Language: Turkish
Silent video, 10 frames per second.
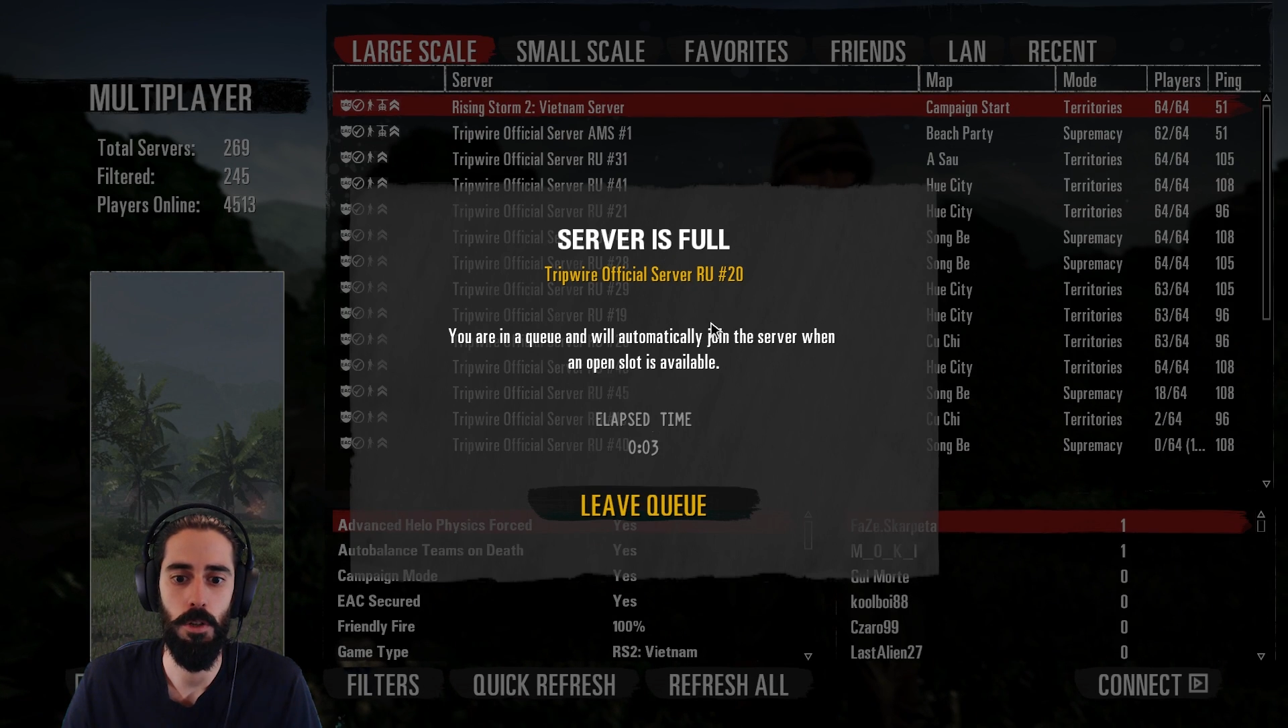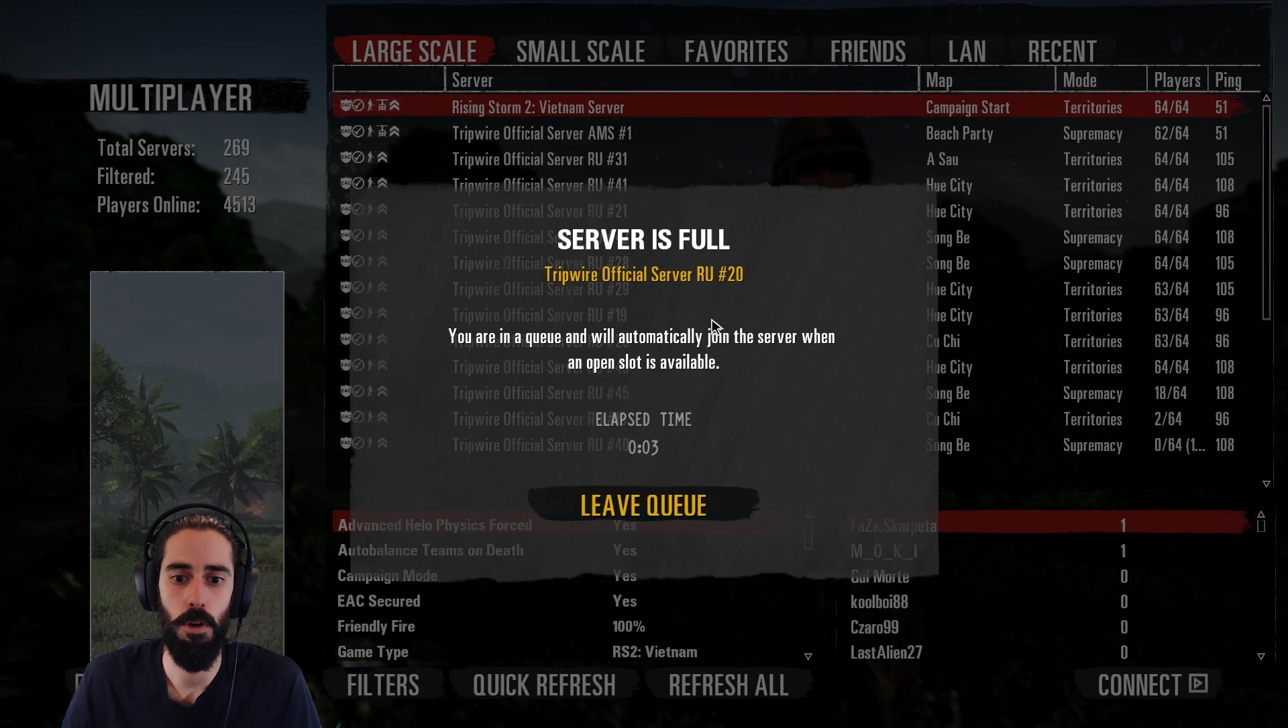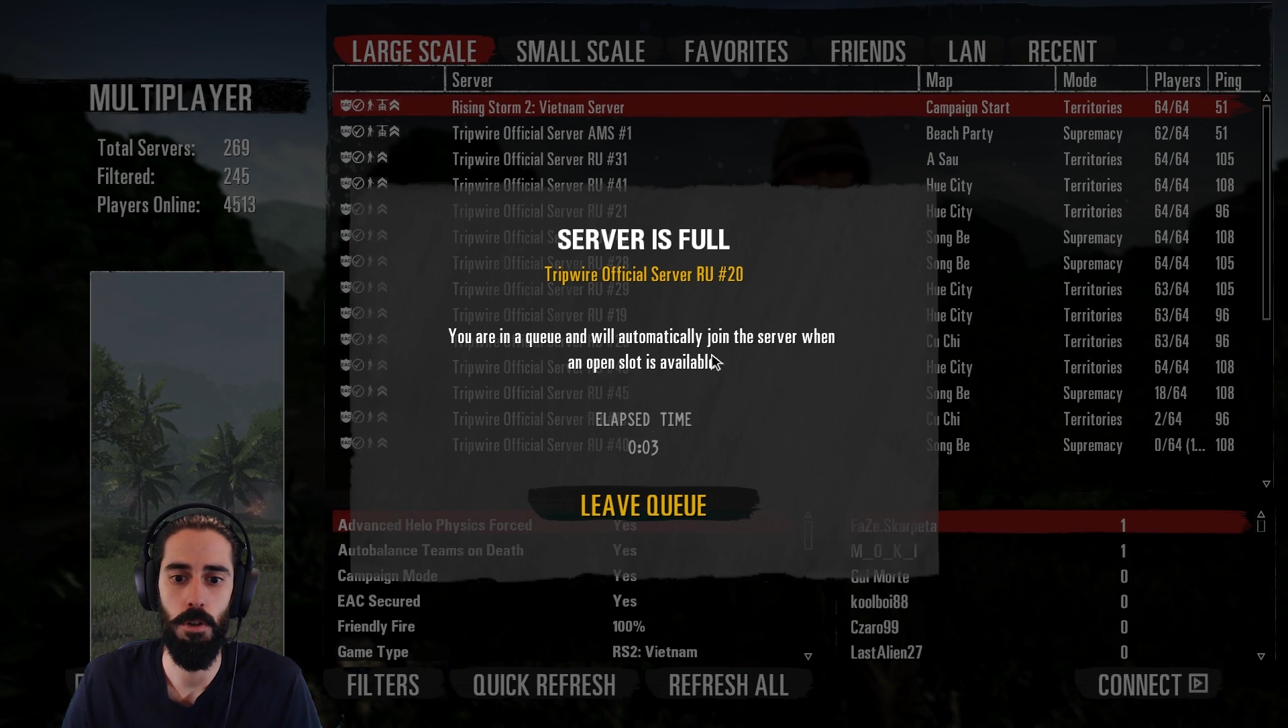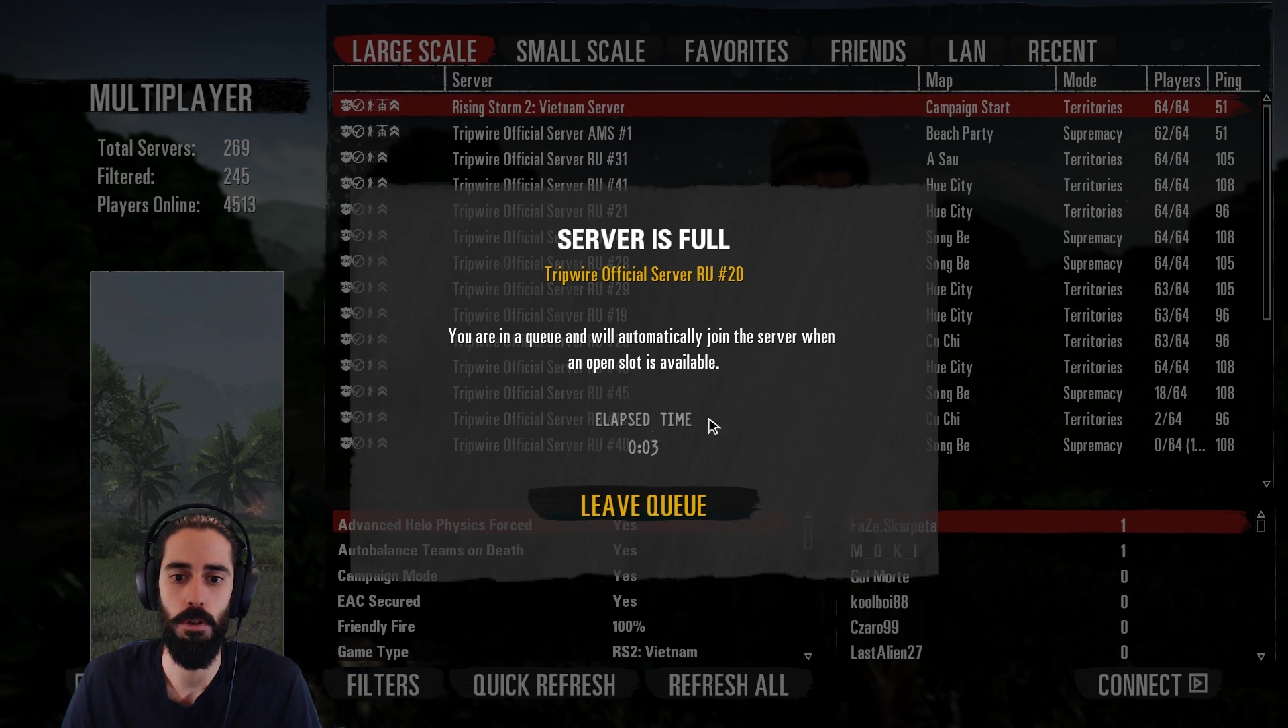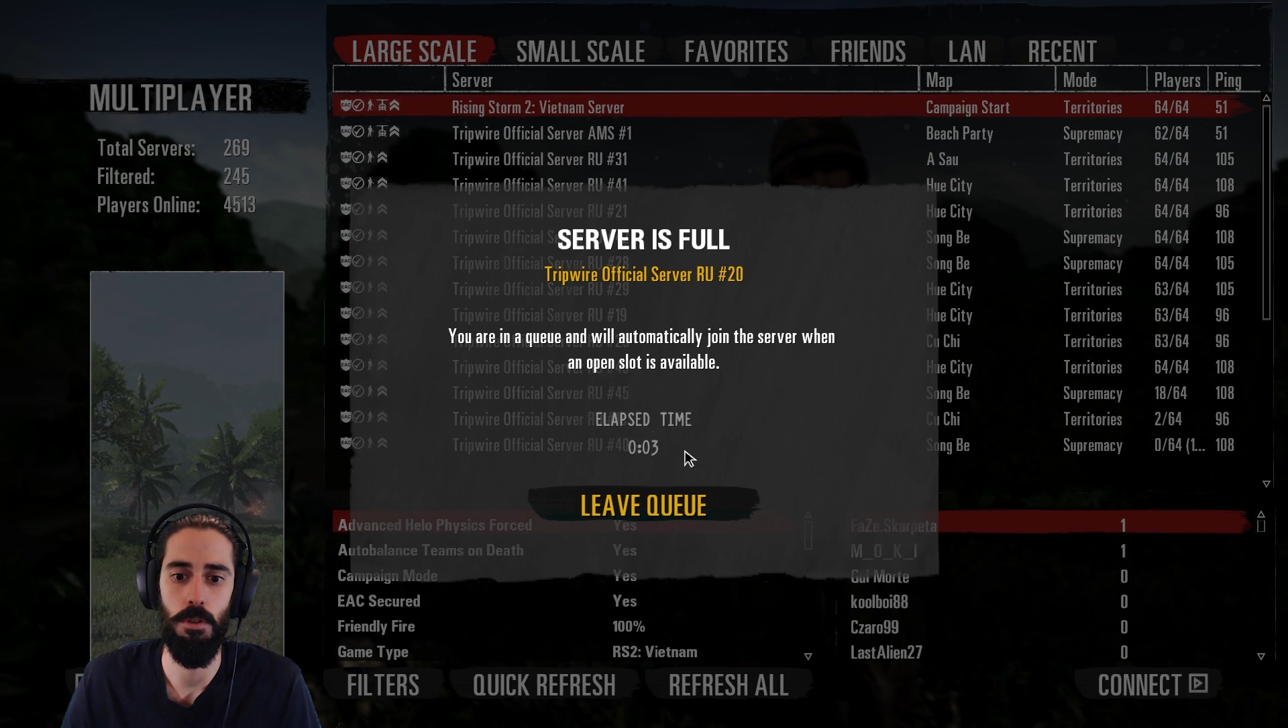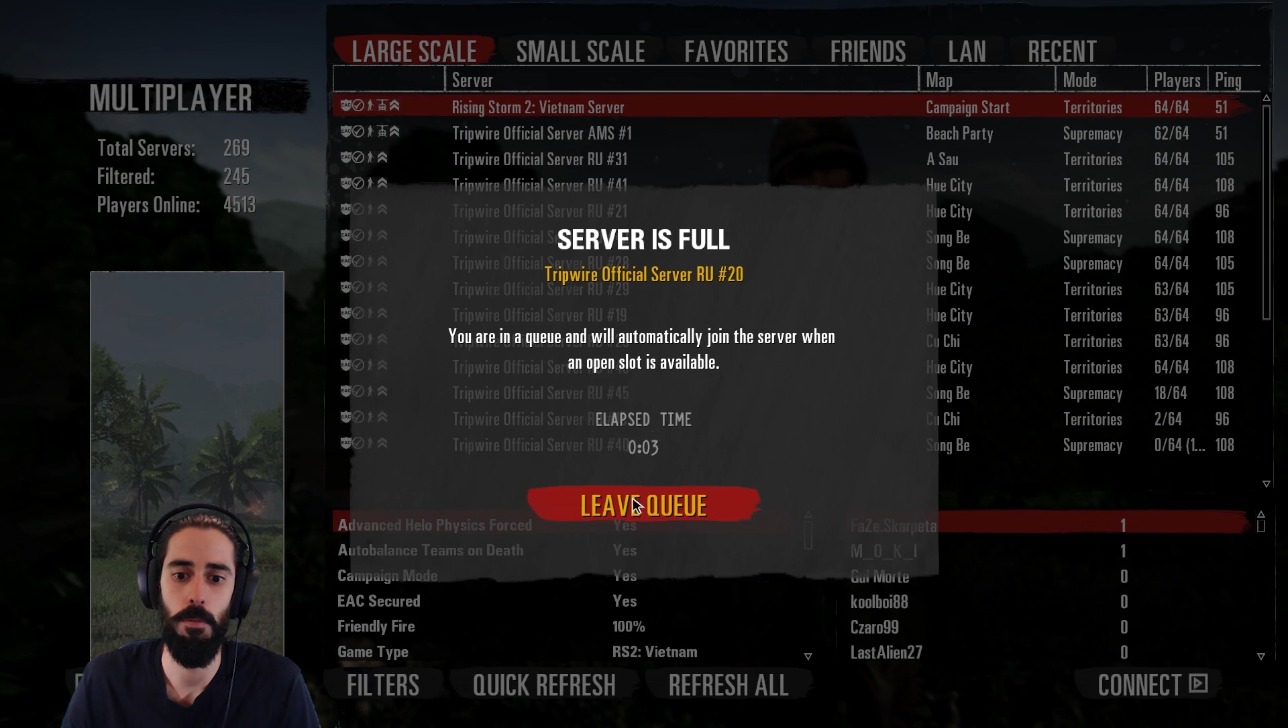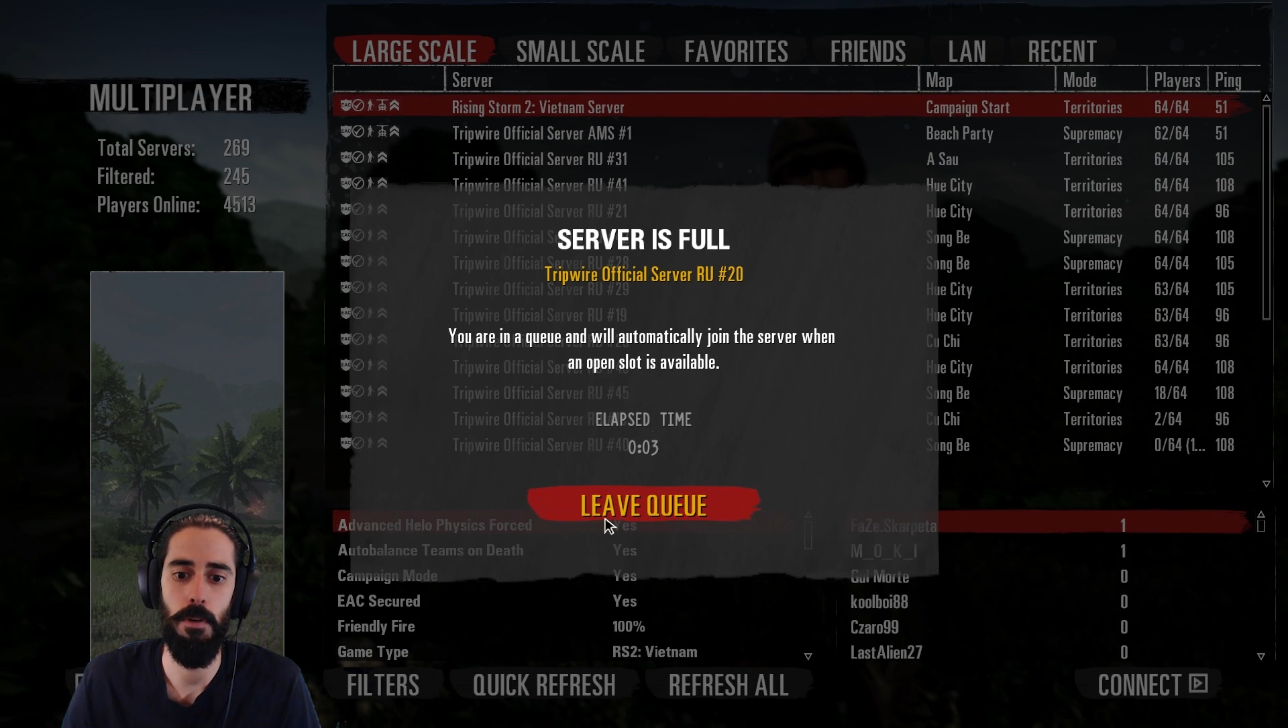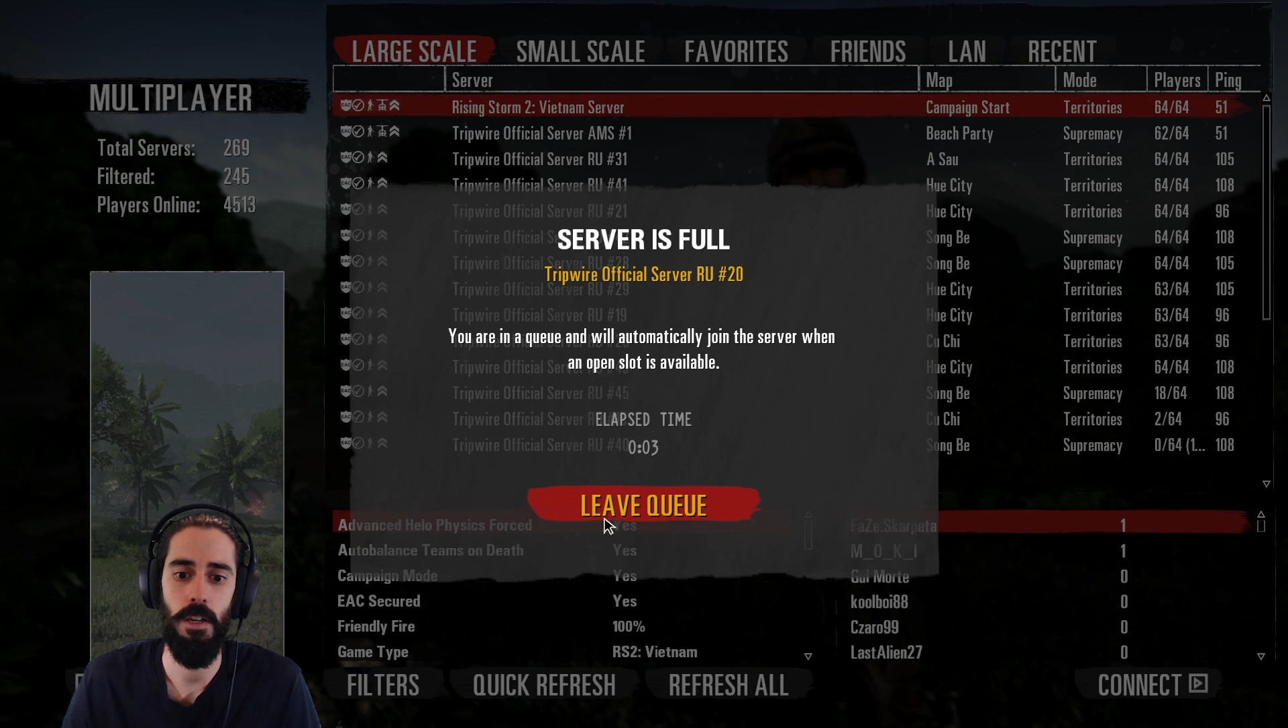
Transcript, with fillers: gördüğünüz gibi.